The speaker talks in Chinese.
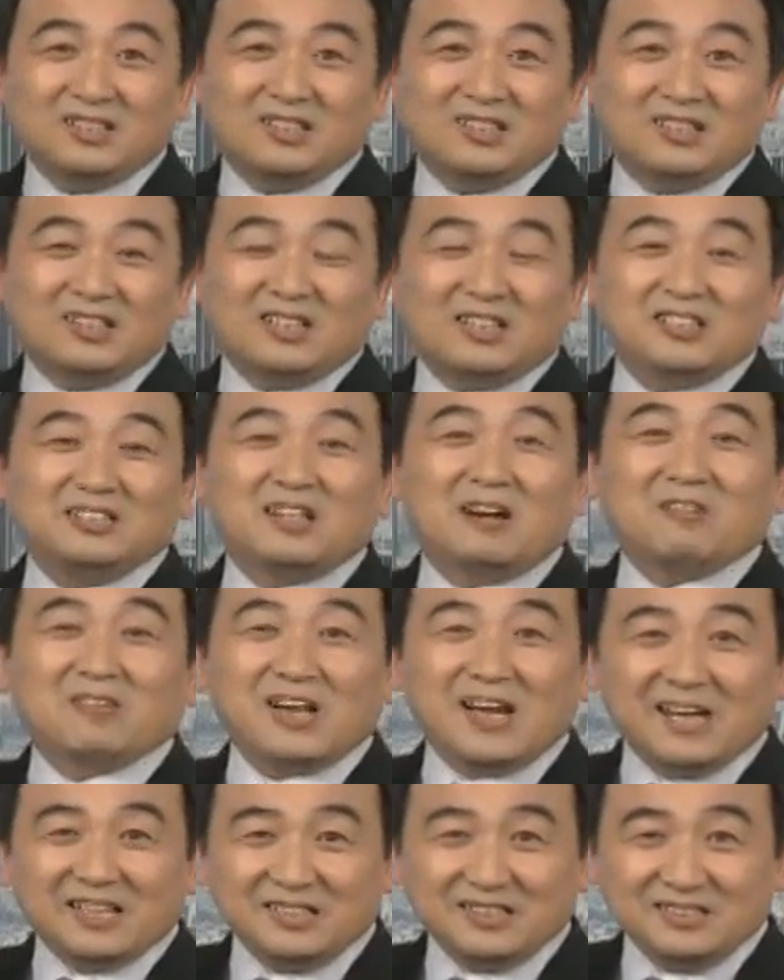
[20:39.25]
黑道
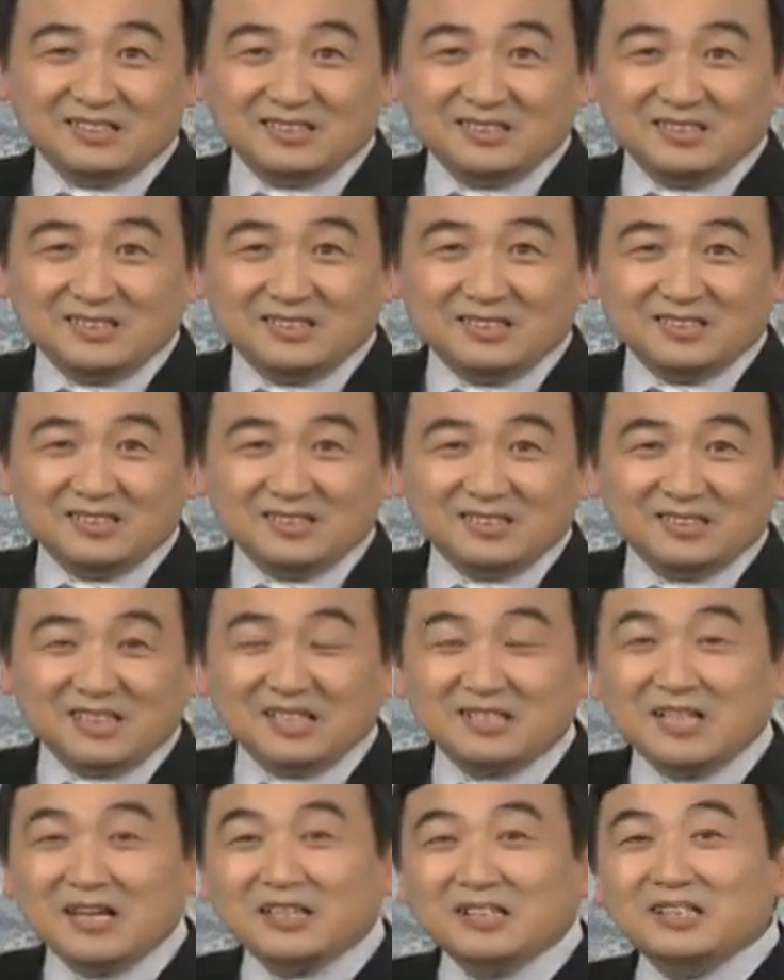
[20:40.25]
开的，但
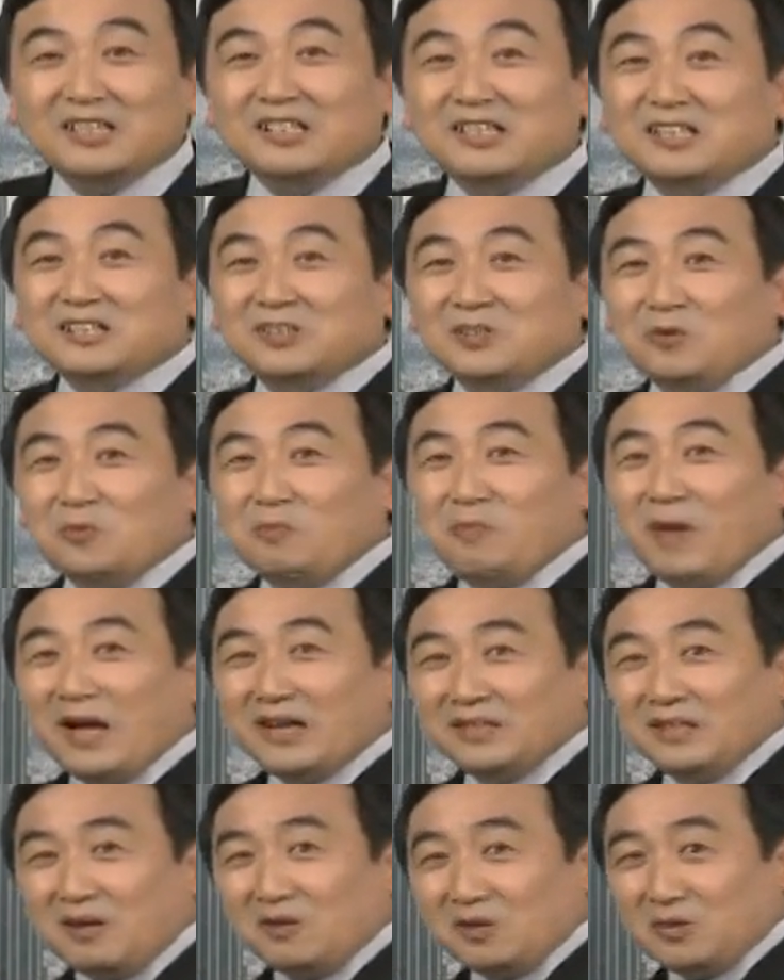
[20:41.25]
他一定有白
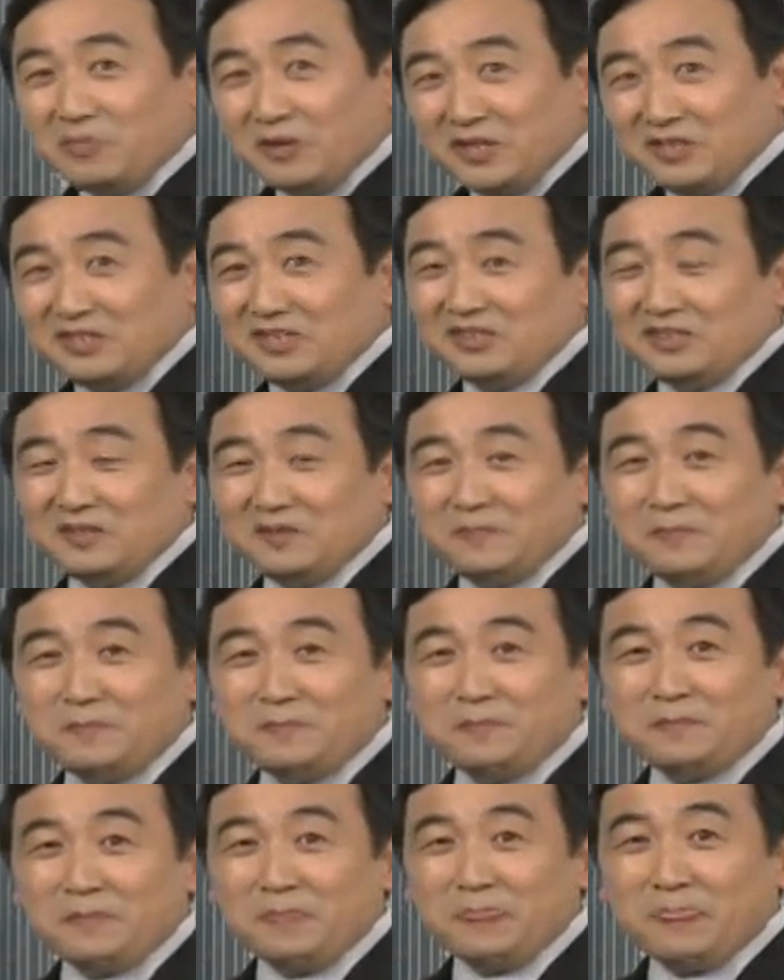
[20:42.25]
道的背景。
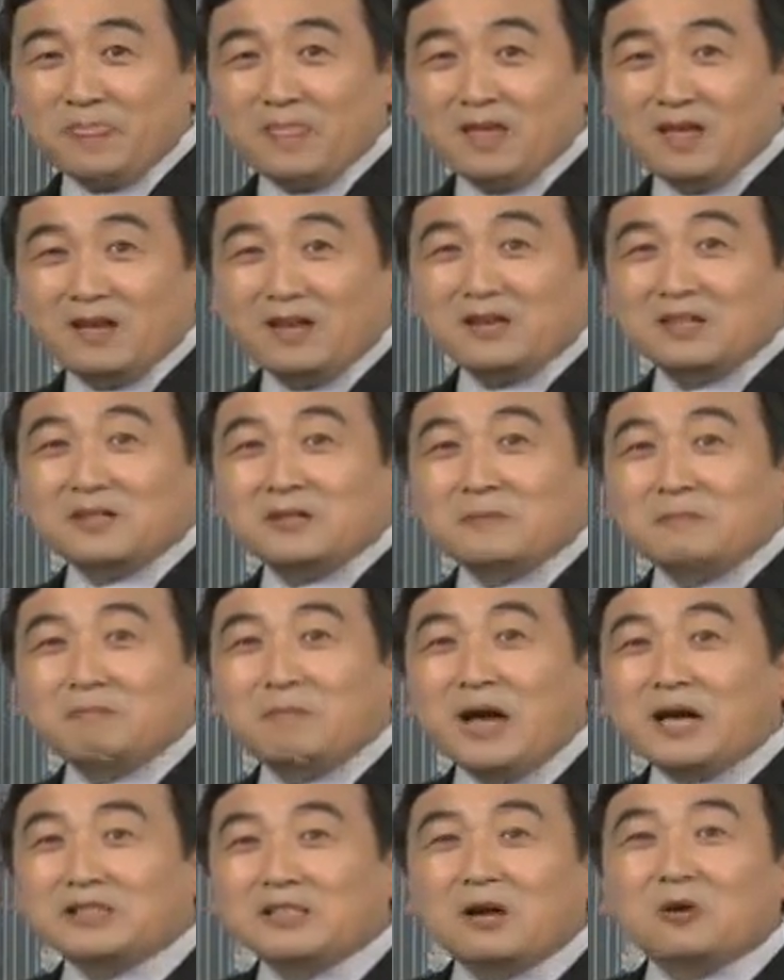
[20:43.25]

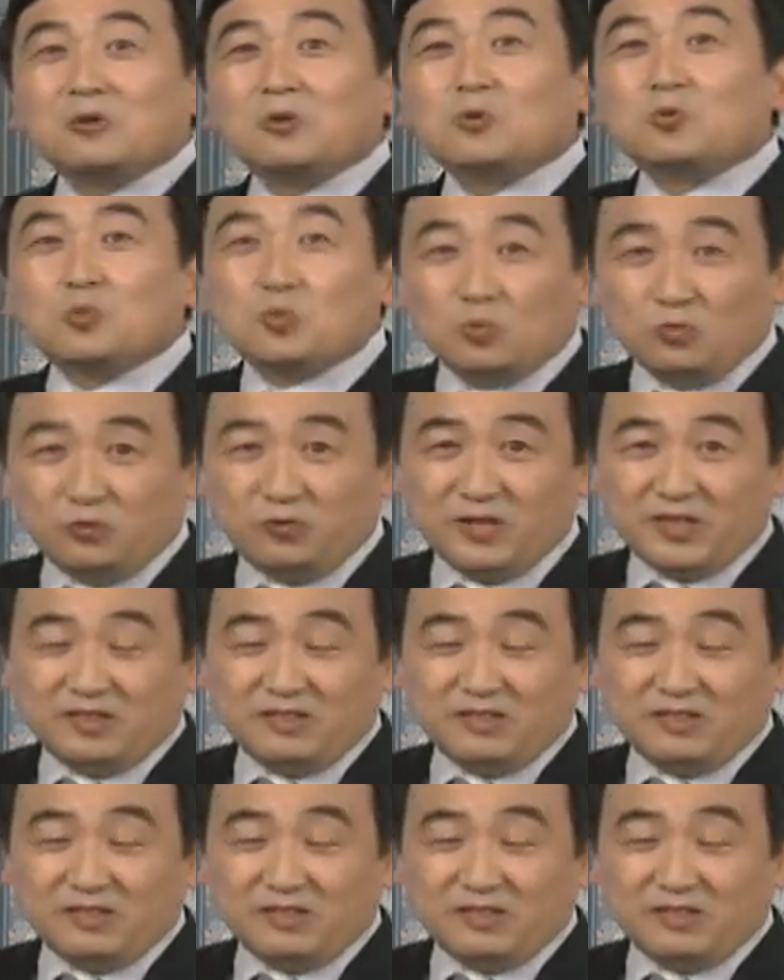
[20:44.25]
白道有股份，